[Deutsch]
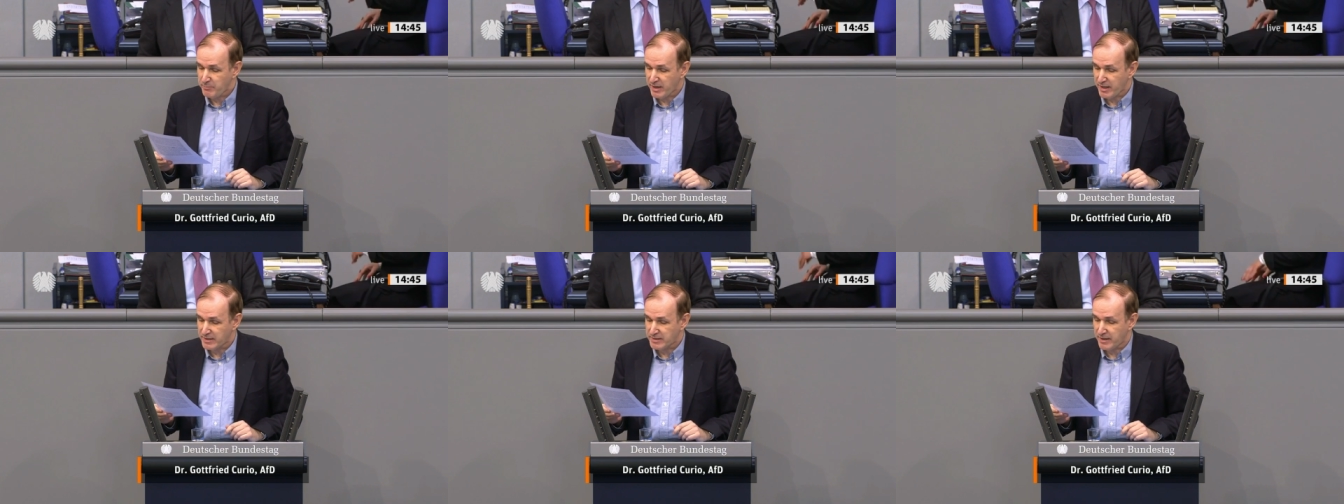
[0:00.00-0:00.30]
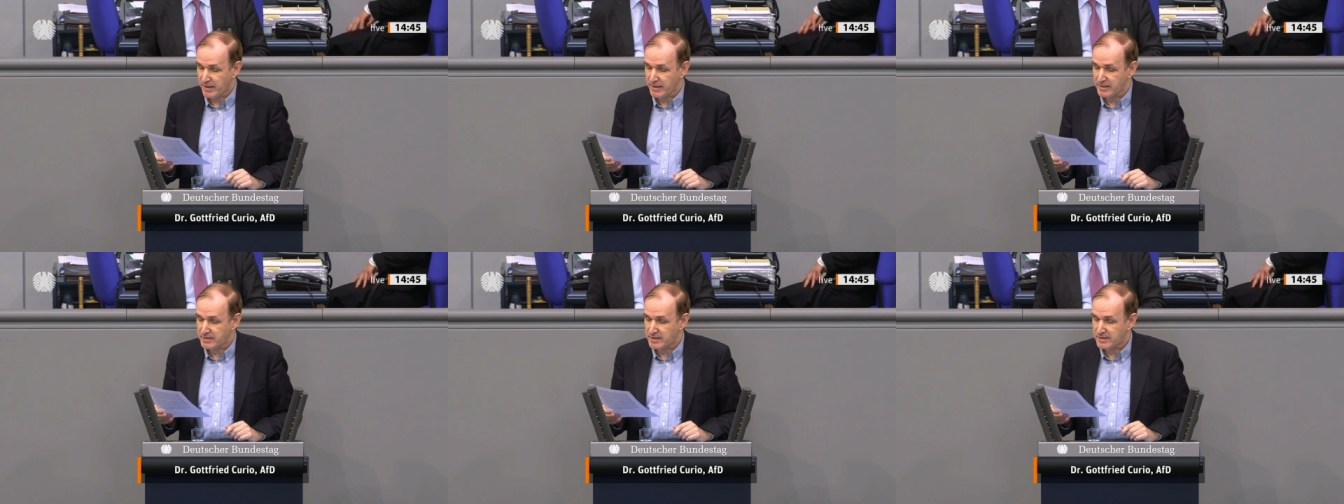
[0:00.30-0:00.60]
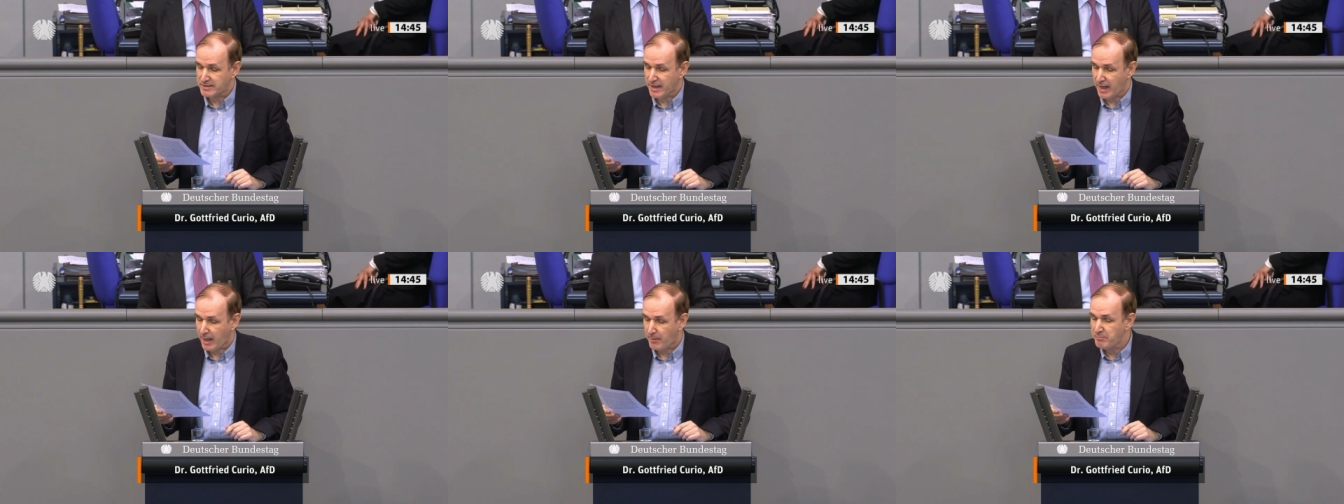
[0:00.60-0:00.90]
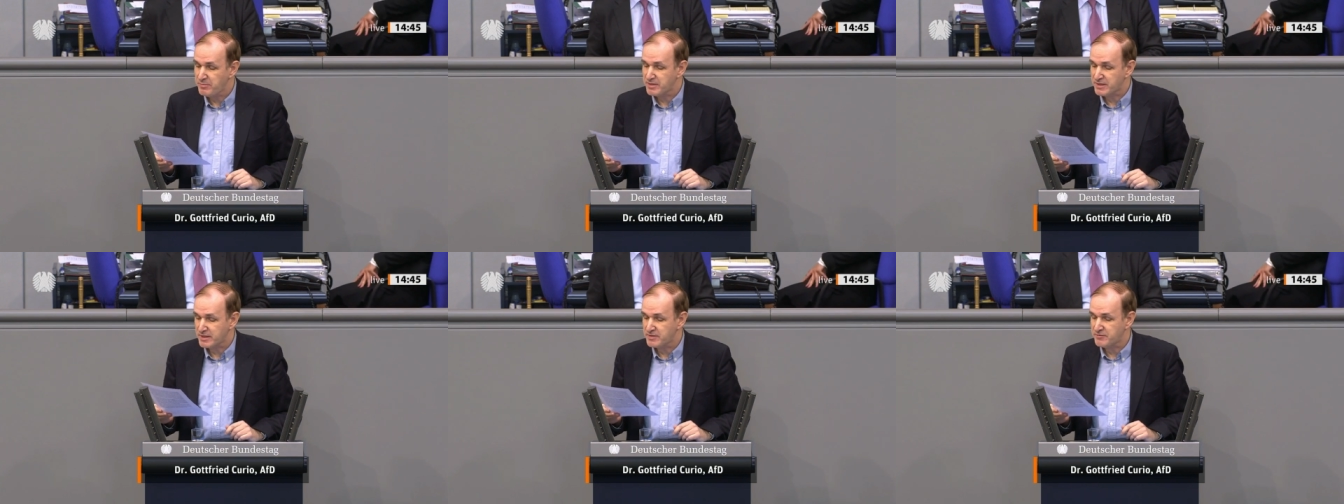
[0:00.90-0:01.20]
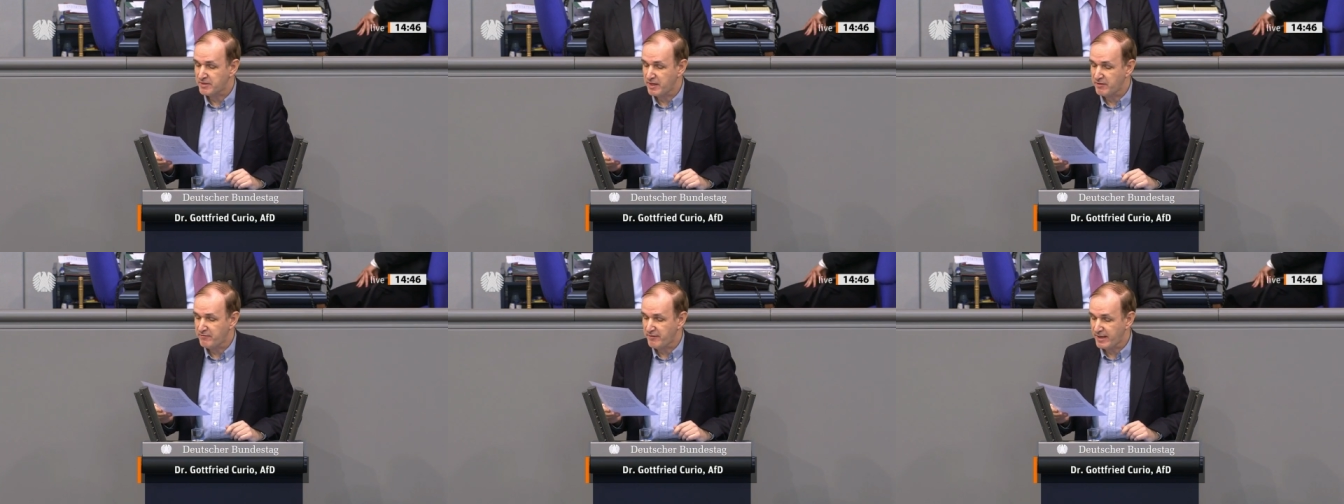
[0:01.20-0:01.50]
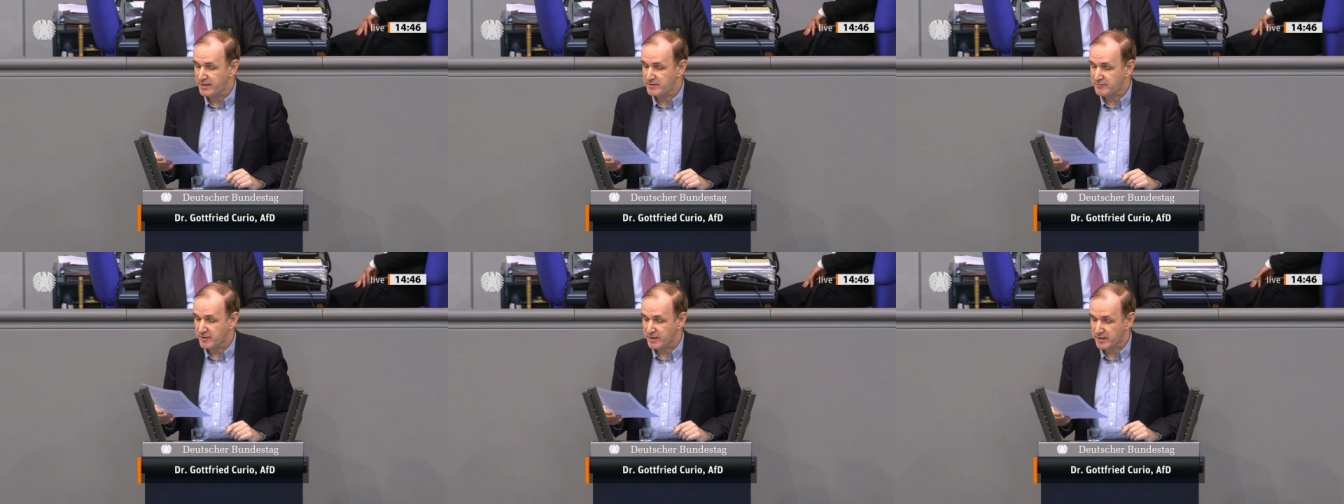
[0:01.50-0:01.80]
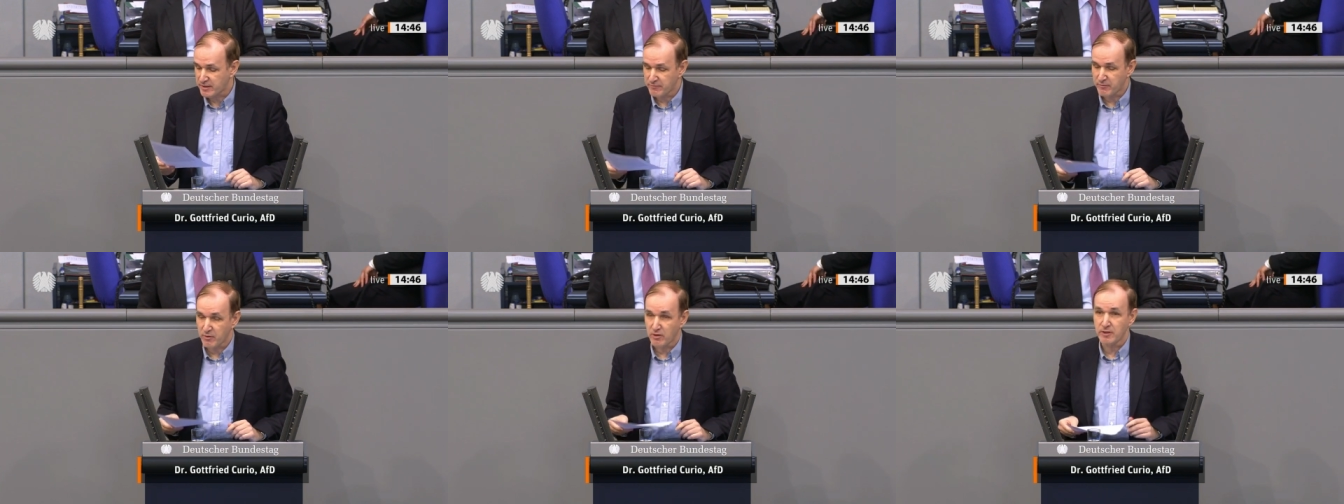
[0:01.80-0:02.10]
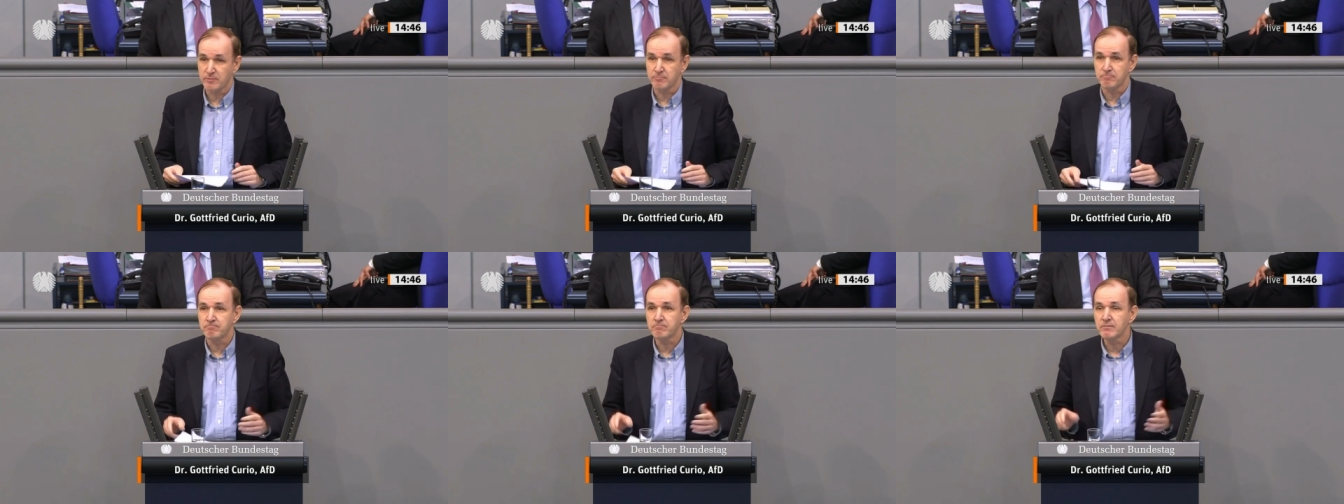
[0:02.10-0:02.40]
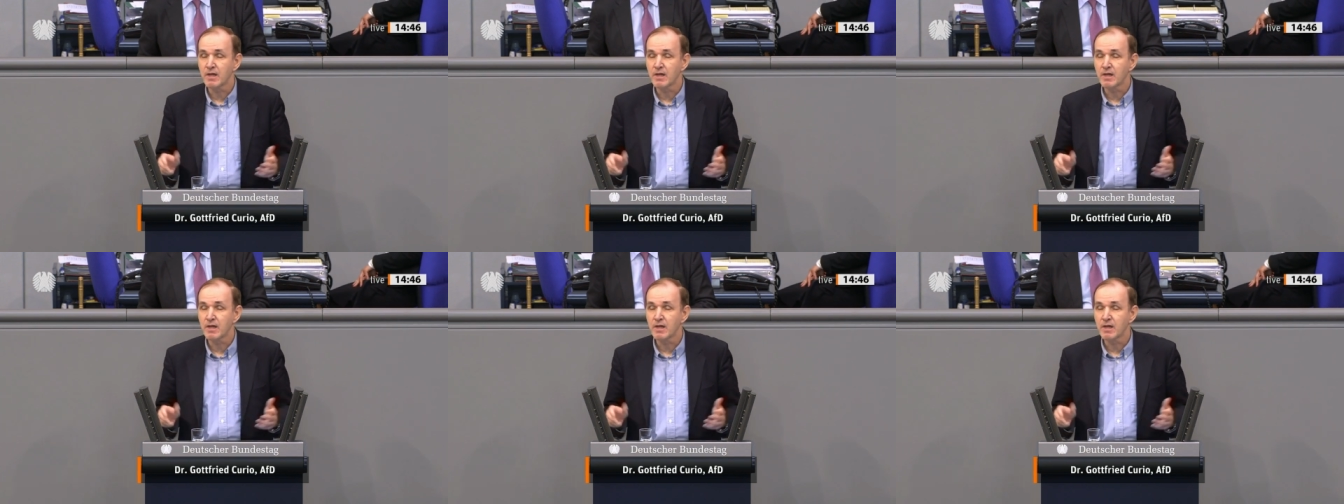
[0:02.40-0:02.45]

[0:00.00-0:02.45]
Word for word: Präsident Trump, dass wir den Weltfrieden wollen.